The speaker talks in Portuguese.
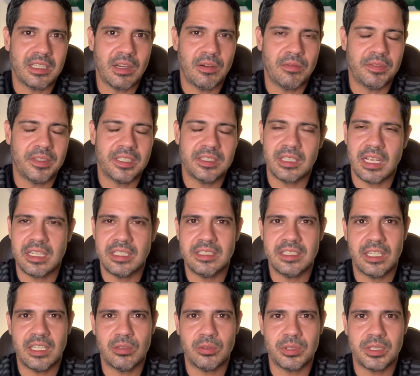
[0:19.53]
talvez
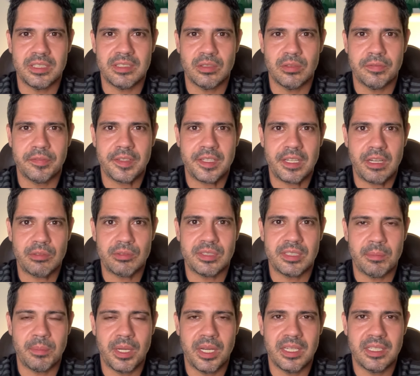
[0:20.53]
ainda a notícia do final de
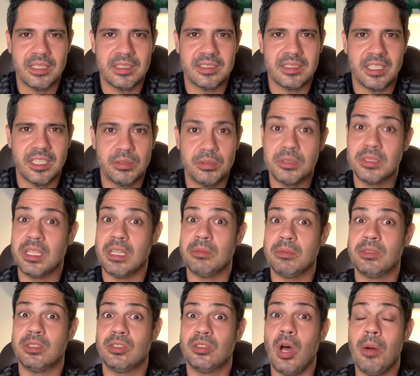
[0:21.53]
semana seja os
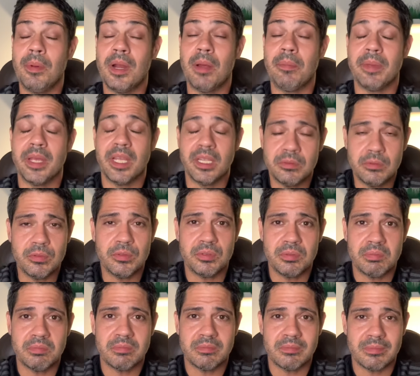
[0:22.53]
desdobramentos